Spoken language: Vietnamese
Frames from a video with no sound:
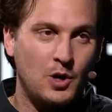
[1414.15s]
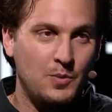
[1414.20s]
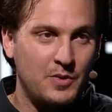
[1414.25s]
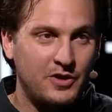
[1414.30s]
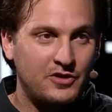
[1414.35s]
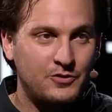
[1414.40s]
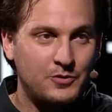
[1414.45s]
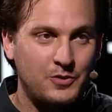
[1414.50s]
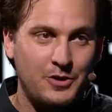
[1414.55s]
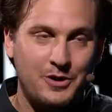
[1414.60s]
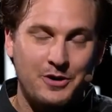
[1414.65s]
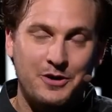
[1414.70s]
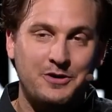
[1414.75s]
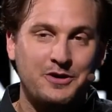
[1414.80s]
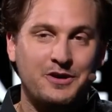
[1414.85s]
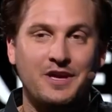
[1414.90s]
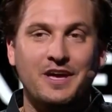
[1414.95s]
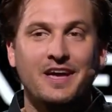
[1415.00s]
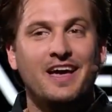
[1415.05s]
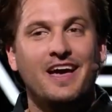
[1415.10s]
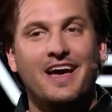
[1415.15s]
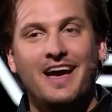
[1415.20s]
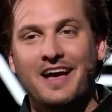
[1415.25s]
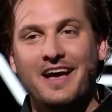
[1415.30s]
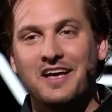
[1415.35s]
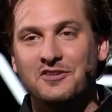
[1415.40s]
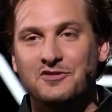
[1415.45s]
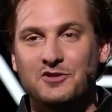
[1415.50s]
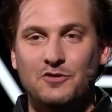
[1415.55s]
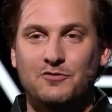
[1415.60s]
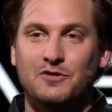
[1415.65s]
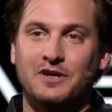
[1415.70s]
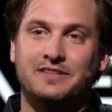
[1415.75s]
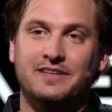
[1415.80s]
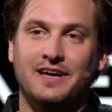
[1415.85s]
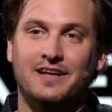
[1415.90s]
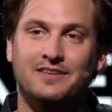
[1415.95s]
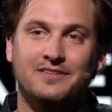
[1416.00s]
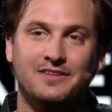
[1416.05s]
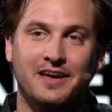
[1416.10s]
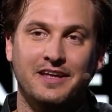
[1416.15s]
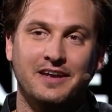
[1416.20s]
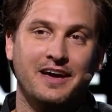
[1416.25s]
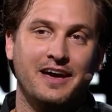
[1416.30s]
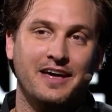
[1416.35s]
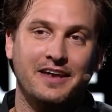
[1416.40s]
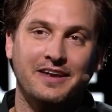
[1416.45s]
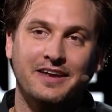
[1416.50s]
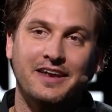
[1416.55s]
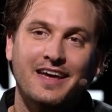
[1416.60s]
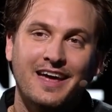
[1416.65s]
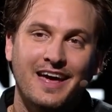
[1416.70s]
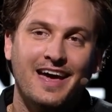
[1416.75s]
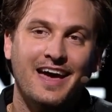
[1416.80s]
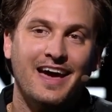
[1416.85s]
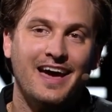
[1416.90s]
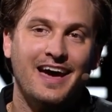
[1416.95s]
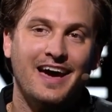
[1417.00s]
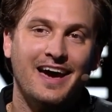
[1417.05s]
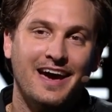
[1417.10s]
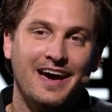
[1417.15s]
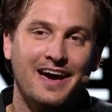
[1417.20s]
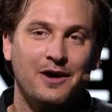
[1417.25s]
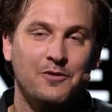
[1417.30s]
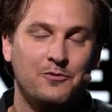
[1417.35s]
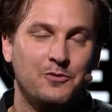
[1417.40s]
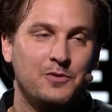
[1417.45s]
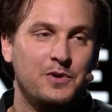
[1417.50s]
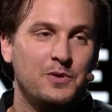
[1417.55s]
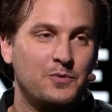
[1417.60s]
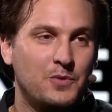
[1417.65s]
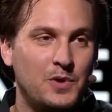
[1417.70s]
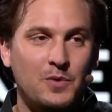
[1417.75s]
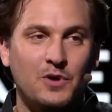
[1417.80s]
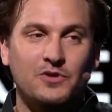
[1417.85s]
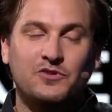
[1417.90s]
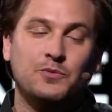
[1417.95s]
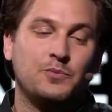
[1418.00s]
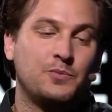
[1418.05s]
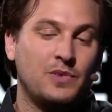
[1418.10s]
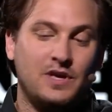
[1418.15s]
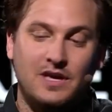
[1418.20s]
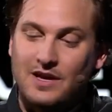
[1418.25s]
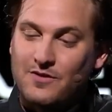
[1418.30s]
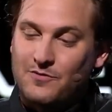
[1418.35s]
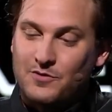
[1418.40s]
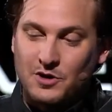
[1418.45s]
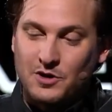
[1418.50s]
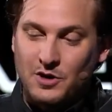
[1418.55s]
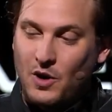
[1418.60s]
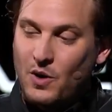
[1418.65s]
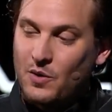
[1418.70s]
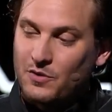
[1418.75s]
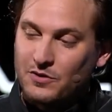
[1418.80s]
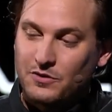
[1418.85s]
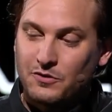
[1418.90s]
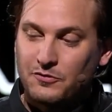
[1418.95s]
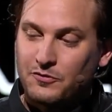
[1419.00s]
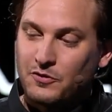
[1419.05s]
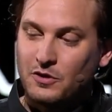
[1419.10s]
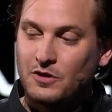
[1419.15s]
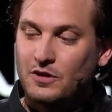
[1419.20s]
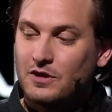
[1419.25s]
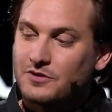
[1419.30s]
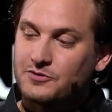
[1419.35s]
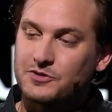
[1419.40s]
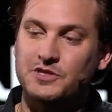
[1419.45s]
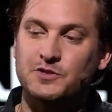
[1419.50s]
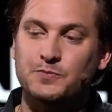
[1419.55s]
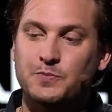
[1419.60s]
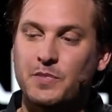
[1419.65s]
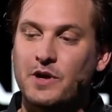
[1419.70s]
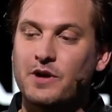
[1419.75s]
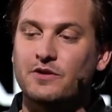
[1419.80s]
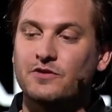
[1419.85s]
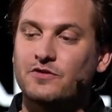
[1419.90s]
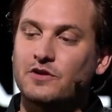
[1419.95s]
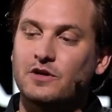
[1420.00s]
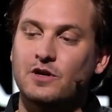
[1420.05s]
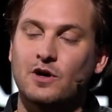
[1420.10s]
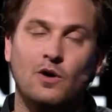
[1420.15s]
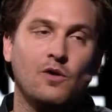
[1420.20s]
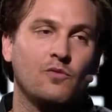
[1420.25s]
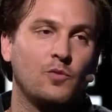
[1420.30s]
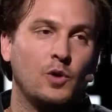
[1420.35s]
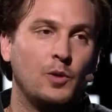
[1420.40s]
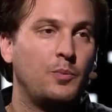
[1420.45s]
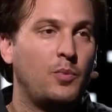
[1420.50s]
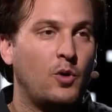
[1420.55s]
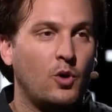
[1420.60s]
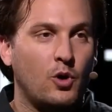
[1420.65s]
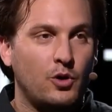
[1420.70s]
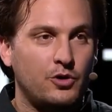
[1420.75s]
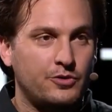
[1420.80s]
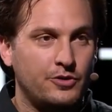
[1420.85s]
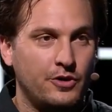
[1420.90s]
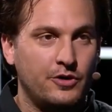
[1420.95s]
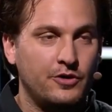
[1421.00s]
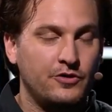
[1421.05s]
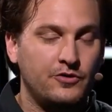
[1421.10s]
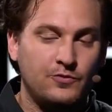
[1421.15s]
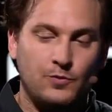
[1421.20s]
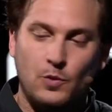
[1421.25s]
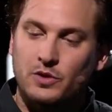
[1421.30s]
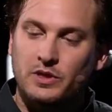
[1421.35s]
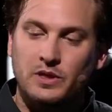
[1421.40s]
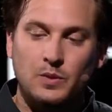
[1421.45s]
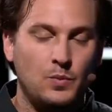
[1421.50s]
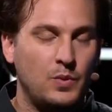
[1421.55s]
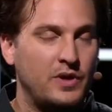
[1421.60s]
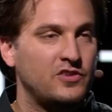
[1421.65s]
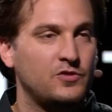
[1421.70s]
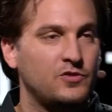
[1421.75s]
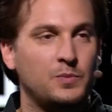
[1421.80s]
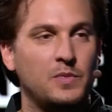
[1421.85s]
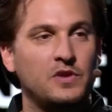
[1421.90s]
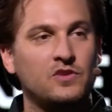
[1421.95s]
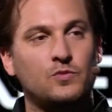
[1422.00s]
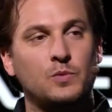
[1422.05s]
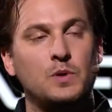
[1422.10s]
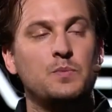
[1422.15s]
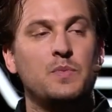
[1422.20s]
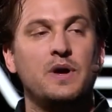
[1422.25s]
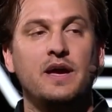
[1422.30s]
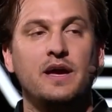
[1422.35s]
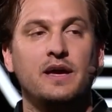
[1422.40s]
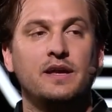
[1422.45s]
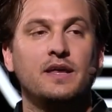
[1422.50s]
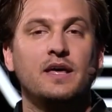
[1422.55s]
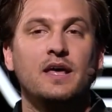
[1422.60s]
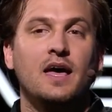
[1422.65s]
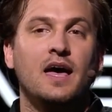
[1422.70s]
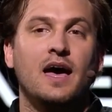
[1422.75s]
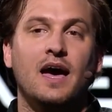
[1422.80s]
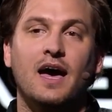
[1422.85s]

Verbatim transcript: kinh tế học, hoạt động và những thứ tương tự. Chúng tôi muốn cung cấp cho anh sự minh bạch đầy đủ về những đối tác nào mà chúng tôi đã đầu tư.